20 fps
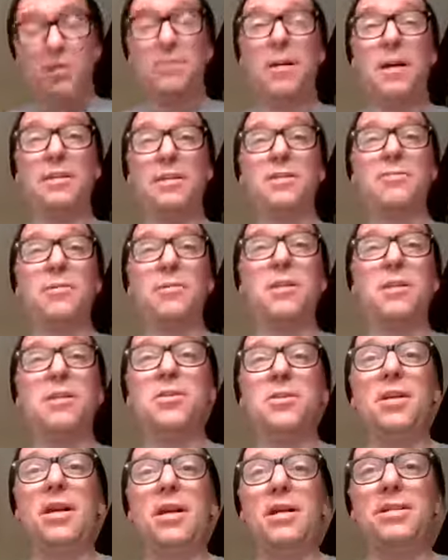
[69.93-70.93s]
Drodzy Państwo,
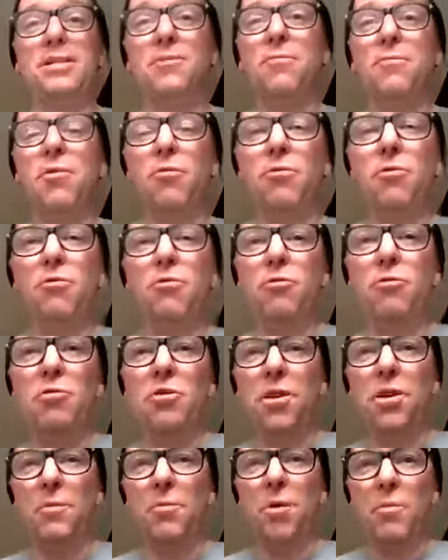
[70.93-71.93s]
jeszcze raz
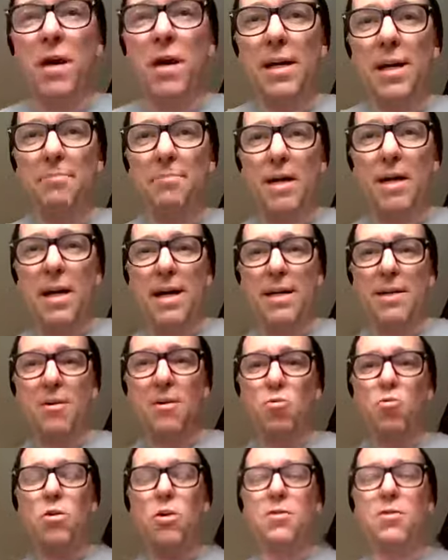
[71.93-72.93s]

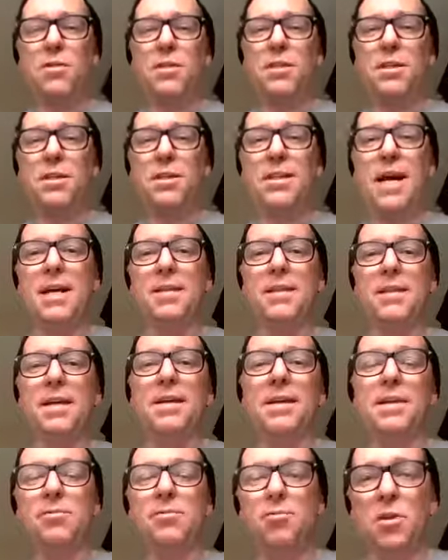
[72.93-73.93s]
www.siepomaga.pl ukośnik
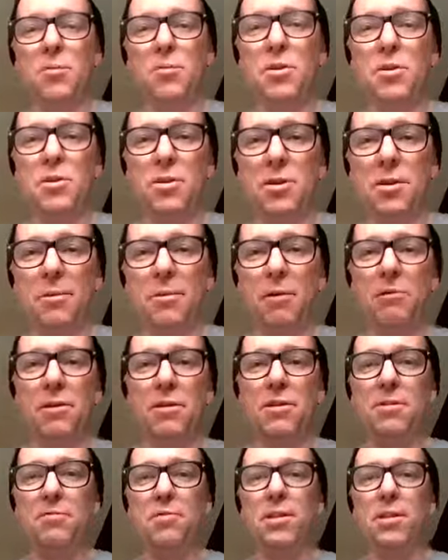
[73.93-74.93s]
Hania. Ratujemy życie
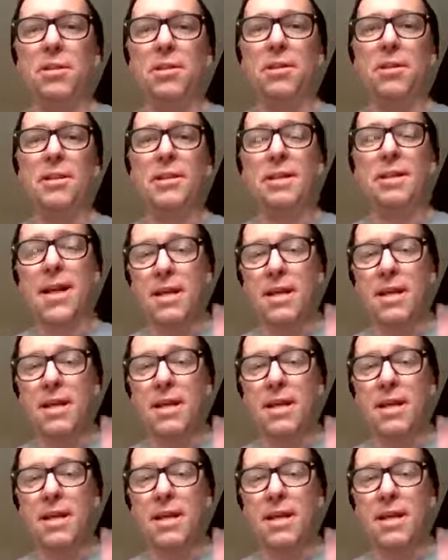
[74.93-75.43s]
małej dziewczynki.